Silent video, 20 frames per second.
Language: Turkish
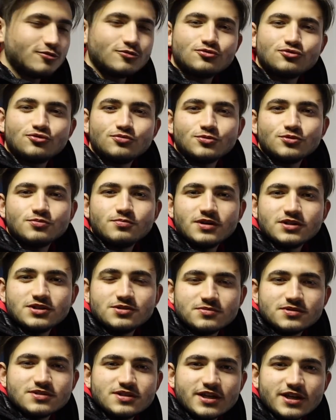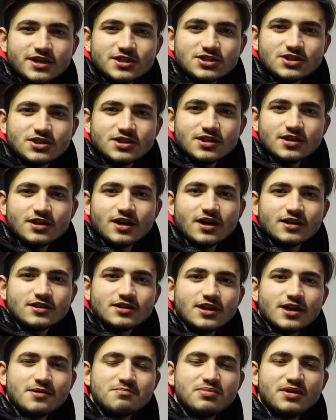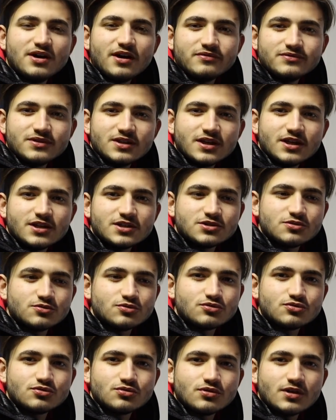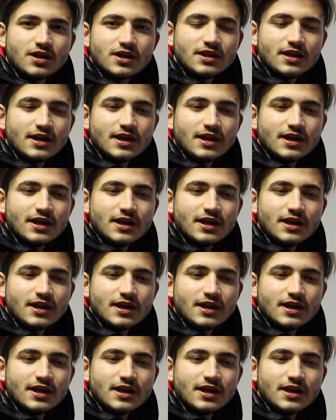Üstümüz başımız değişti. Hatta bir hafta geçti üstünden.